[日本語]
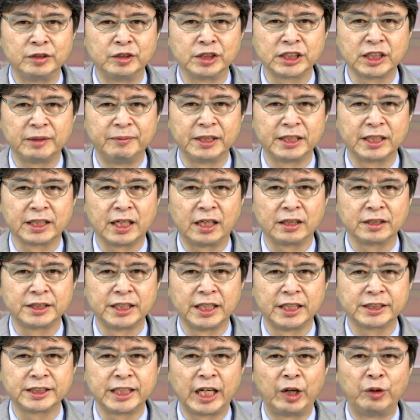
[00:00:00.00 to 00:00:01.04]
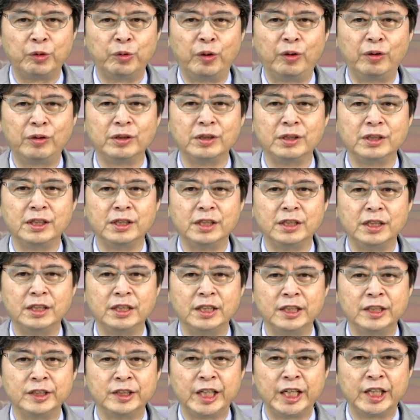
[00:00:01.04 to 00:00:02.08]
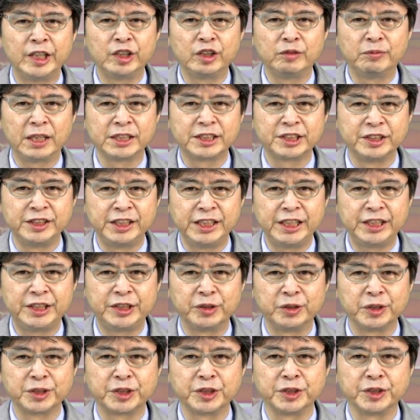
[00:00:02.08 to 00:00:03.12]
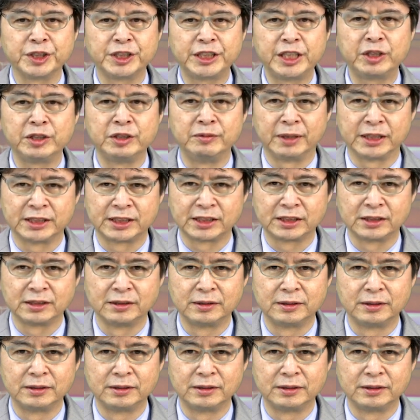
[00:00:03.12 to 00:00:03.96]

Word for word: を収めた学生さんを年度末に表彰しております。